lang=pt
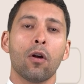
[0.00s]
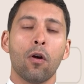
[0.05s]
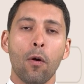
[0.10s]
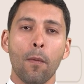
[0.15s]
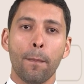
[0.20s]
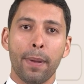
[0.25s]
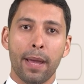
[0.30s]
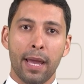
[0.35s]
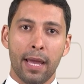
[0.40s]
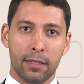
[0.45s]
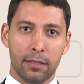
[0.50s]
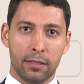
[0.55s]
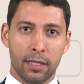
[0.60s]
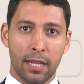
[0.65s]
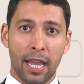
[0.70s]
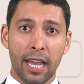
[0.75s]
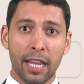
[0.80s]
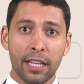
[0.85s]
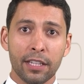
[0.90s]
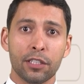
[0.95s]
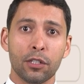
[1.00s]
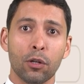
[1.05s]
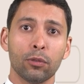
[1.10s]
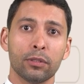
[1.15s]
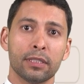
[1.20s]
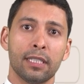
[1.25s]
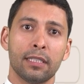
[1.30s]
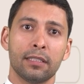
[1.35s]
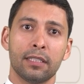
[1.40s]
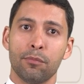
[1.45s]
compete, entre
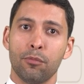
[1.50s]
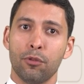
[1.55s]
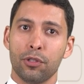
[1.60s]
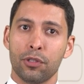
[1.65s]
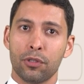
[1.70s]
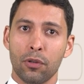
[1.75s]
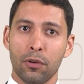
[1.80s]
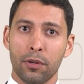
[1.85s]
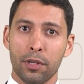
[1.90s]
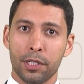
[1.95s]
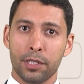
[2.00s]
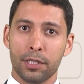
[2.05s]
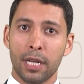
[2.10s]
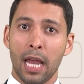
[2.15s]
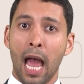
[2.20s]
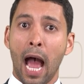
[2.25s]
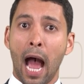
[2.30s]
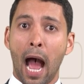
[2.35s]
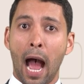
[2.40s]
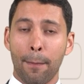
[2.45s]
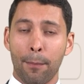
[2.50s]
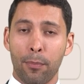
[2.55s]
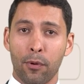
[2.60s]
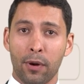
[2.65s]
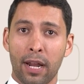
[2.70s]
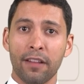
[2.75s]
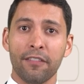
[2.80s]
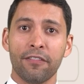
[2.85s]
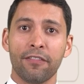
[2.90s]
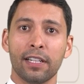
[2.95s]
outras atribuições,
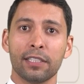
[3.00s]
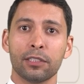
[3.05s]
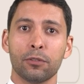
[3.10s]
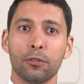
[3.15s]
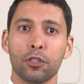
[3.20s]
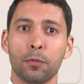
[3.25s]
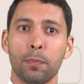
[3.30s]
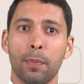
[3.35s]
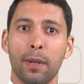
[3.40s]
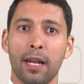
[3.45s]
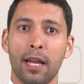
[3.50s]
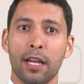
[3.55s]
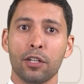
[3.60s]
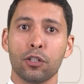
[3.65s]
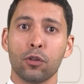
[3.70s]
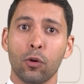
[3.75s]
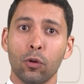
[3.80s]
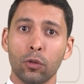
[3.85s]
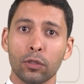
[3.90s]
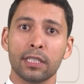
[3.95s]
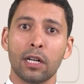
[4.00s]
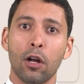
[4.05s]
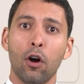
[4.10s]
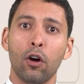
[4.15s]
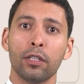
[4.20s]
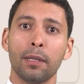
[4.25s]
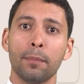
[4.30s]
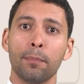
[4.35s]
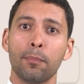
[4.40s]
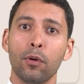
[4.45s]
apurar infrações penais contra a
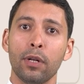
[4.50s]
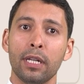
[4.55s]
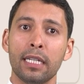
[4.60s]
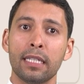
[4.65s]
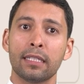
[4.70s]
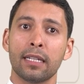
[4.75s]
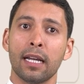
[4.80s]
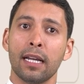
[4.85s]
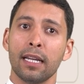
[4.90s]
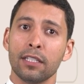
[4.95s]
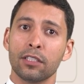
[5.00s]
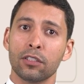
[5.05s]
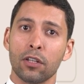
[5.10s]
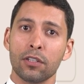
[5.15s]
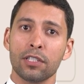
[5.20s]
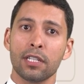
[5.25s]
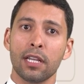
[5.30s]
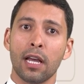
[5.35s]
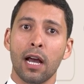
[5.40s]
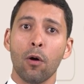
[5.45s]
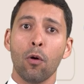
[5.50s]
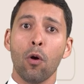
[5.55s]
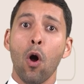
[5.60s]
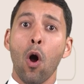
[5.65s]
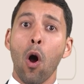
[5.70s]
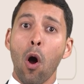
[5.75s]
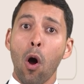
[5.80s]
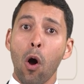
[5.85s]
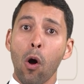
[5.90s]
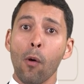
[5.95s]
ordem política e social
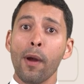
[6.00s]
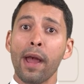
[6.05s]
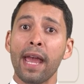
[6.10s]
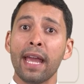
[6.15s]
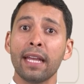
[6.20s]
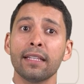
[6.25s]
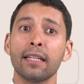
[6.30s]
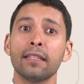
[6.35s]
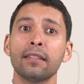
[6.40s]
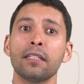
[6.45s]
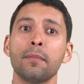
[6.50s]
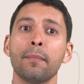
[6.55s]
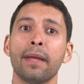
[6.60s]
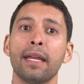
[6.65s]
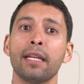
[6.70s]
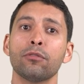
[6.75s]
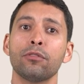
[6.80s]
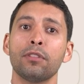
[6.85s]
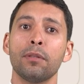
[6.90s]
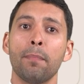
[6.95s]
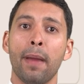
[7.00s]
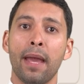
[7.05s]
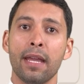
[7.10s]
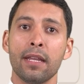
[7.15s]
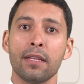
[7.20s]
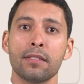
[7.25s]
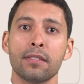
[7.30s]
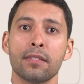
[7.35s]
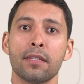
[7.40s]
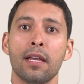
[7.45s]
ou em detrimento de
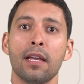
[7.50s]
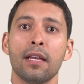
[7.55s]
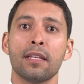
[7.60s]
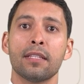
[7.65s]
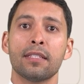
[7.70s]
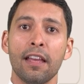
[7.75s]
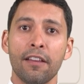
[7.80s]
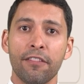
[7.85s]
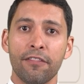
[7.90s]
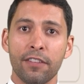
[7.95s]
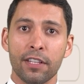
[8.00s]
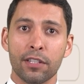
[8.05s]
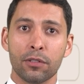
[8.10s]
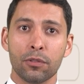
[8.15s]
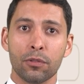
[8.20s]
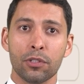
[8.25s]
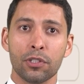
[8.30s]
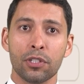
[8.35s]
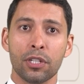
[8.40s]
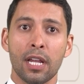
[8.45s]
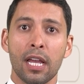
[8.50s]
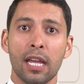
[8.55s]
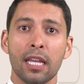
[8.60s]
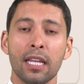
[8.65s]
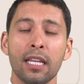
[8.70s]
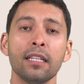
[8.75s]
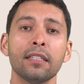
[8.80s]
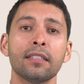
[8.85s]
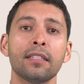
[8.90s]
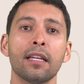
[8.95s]
bens serviços
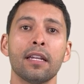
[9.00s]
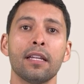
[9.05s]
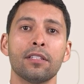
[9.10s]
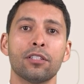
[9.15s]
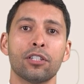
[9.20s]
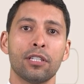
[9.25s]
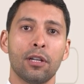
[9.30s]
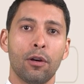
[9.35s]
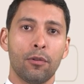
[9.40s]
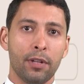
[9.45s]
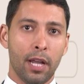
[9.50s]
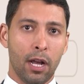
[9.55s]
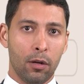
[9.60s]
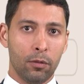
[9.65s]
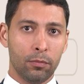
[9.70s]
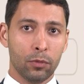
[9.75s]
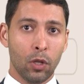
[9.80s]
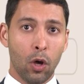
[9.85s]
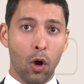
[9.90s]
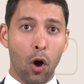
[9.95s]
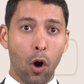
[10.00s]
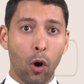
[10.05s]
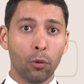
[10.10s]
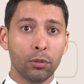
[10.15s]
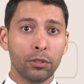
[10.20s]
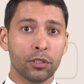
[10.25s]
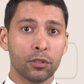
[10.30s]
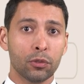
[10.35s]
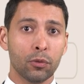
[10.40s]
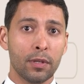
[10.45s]
e interesses da União
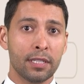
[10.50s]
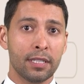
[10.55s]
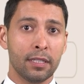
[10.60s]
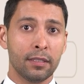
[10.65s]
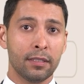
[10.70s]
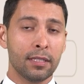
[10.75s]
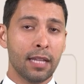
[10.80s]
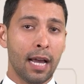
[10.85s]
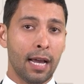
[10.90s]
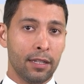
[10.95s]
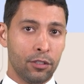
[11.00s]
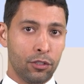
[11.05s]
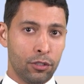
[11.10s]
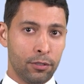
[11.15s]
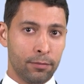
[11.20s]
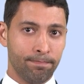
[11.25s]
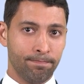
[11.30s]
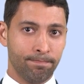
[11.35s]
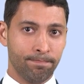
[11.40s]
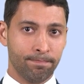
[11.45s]
ou de suas entidades.